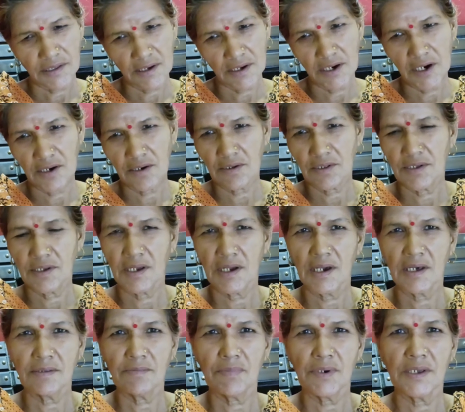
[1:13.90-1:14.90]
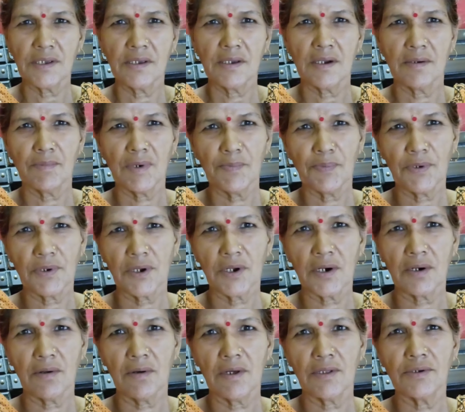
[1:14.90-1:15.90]
भाई हम अपन
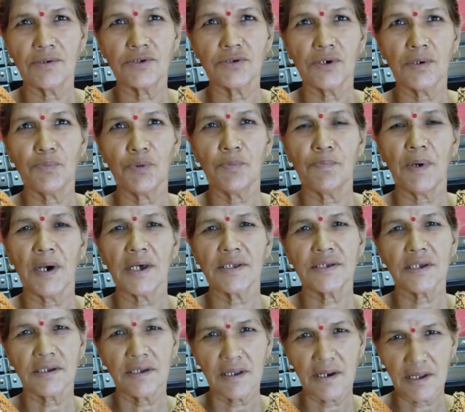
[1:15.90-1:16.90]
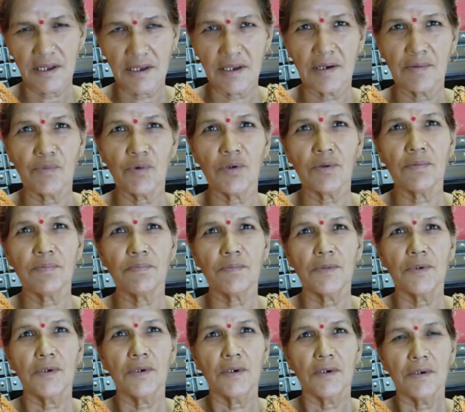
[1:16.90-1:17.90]
गढ़वाली अपन भाषा की ले हम
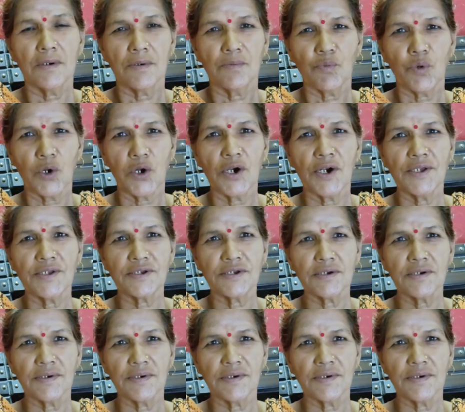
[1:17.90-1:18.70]
बोलने